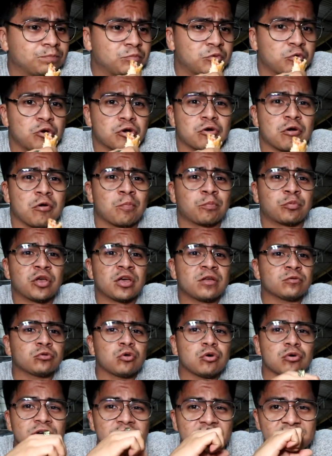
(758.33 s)
Me voy
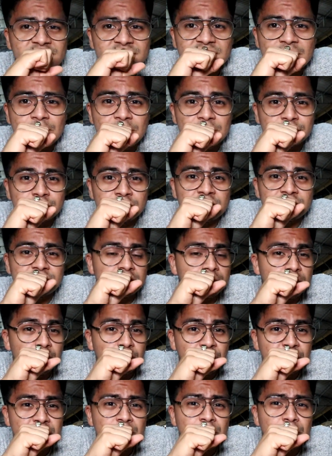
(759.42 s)
contento. Gracias, personas
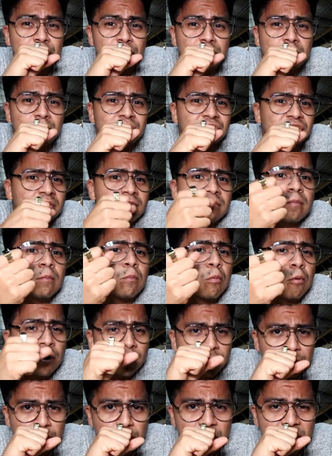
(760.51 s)
salvadoreñas, por recomendarme
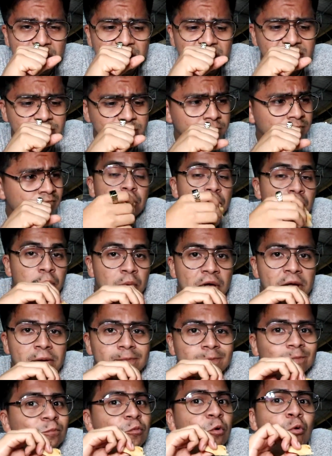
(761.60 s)
buenos lugares. Probé
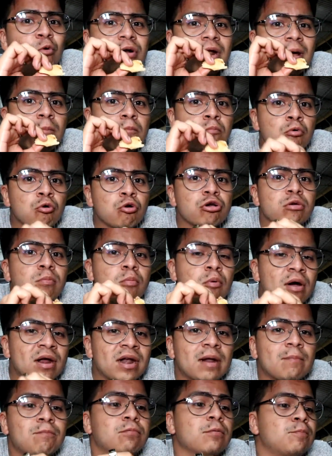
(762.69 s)
una muy
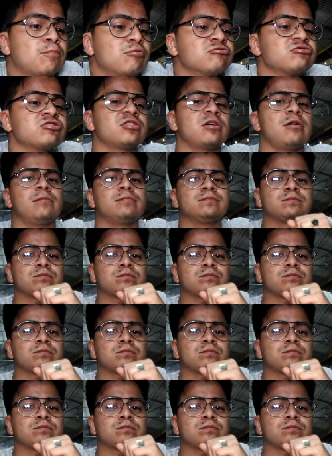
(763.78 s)
buena pupusa.